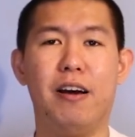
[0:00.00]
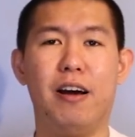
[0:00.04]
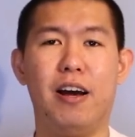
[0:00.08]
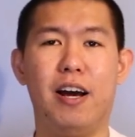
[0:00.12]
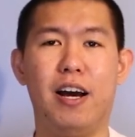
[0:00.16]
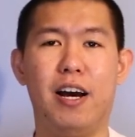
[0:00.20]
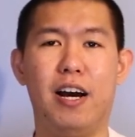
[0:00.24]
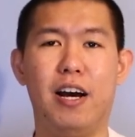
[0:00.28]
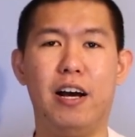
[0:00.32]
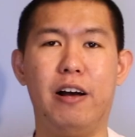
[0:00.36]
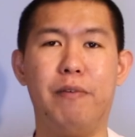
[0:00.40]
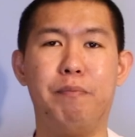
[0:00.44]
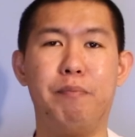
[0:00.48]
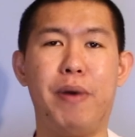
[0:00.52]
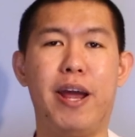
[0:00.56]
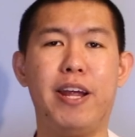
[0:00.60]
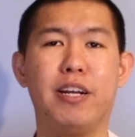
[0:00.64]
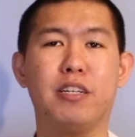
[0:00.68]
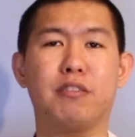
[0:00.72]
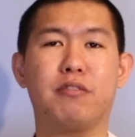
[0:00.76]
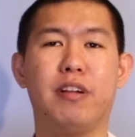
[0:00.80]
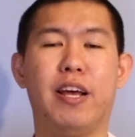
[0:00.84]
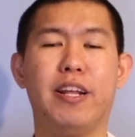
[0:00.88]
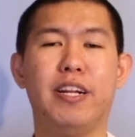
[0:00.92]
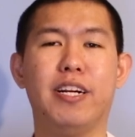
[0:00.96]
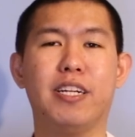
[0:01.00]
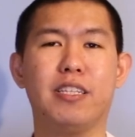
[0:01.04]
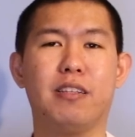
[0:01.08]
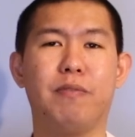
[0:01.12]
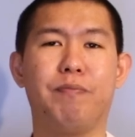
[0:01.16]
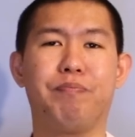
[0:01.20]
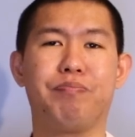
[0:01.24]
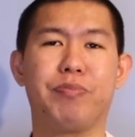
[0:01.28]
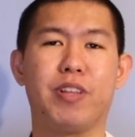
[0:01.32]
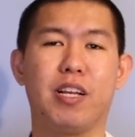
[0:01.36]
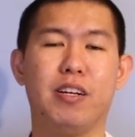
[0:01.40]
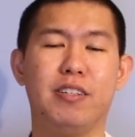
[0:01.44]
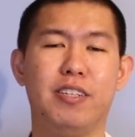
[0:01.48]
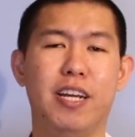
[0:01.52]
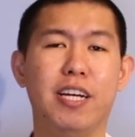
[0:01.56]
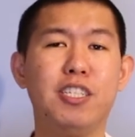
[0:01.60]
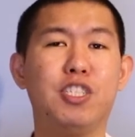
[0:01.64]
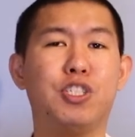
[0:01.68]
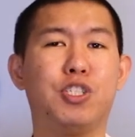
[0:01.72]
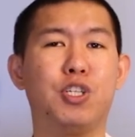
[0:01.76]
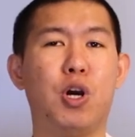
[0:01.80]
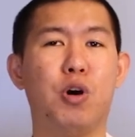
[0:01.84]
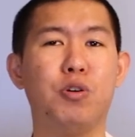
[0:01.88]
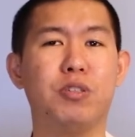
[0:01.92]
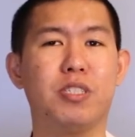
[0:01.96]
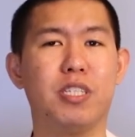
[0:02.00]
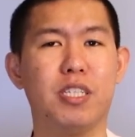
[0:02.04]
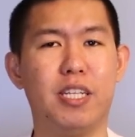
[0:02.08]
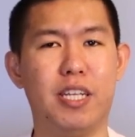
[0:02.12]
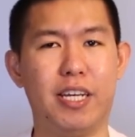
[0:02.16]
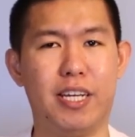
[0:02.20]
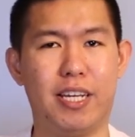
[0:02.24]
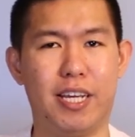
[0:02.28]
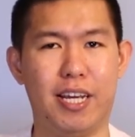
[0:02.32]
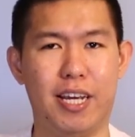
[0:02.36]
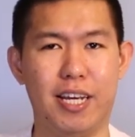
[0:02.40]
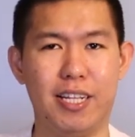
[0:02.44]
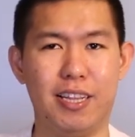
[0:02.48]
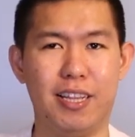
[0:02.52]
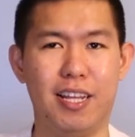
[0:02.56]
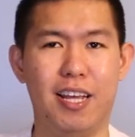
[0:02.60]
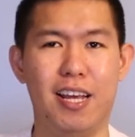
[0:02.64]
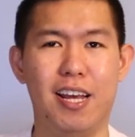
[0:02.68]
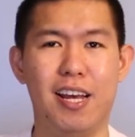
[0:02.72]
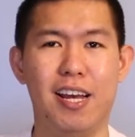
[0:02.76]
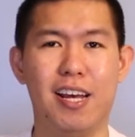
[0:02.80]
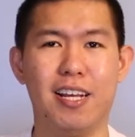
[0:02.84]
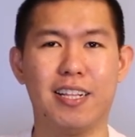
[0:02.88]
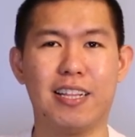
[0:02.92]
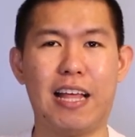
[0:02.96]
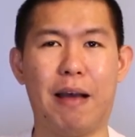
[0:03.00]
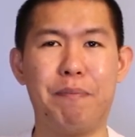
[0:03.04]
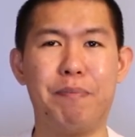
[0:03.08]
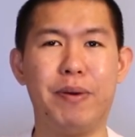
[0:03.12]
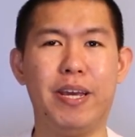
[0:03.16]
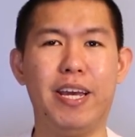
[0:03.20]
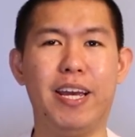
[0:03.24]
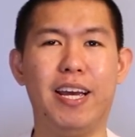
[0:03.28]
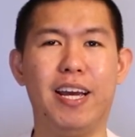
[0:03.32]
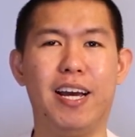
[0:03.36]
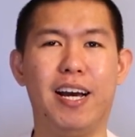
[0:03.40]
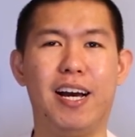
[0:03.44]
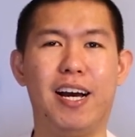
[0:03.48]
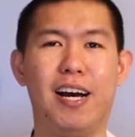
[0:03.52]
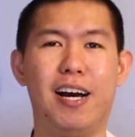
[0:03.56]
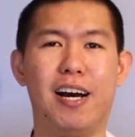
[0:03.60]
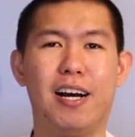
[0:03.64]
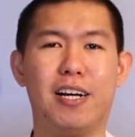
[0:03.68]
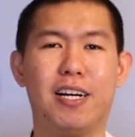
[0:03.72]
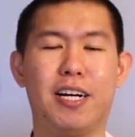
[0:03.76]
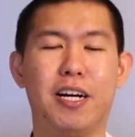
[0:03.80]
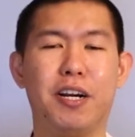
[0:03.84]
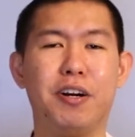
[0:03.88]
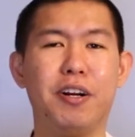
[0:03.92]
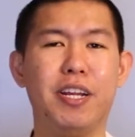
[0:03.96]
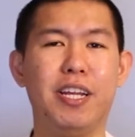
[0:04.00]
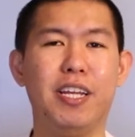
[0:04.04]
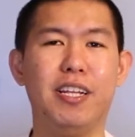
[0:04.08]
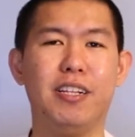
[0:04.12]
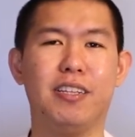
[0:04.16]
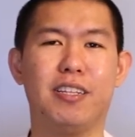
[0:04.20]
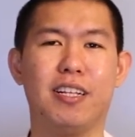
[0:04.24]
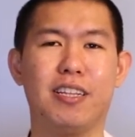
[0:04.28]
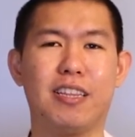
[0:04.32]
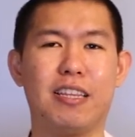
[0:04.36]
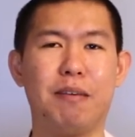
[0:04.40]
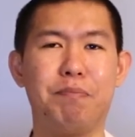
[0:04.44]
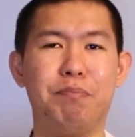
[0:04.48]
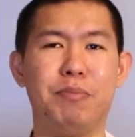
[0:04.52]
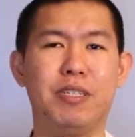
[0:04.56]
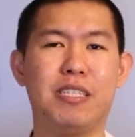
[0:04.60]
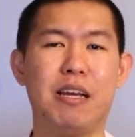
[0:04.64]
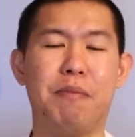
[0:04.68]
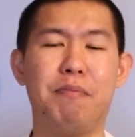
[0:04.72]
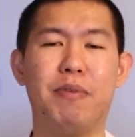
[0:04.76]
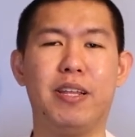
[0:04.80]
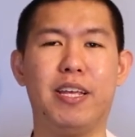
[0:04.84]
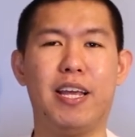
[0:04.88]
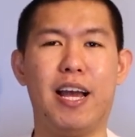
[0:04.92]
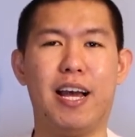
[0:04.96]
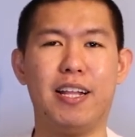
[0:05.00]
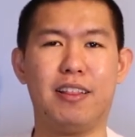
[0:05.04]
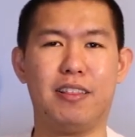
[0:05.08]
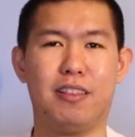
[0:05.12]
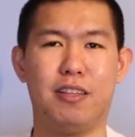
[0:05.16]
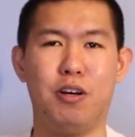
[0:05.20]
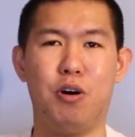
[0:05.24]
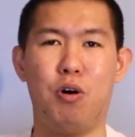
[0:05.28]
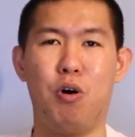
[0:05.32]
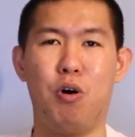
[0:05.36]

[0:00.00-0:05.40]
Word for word: Uh, Myers Leonard dia show sedikit tapi uh, Curry tetap bisa melihat the